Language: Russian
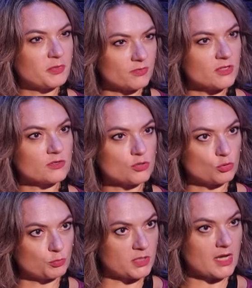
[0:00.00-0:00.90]
впервые,
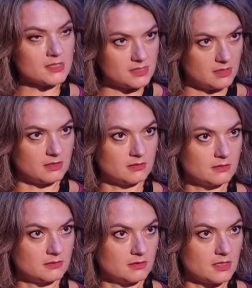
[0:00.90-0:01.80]
что ты один
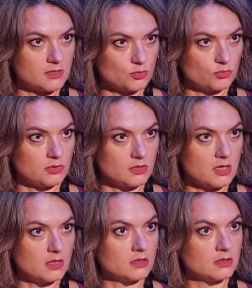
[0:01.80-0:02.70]
на судне,
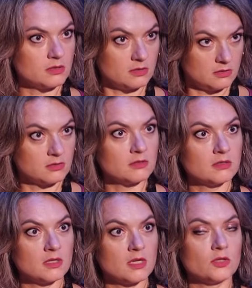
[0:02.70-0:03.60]
да? Да.
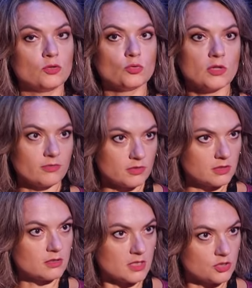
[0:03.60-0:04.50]
Ну,
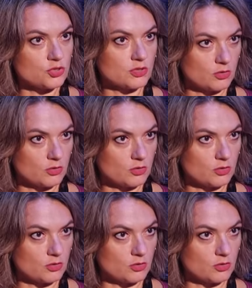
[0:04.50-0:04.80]
наверное, раньше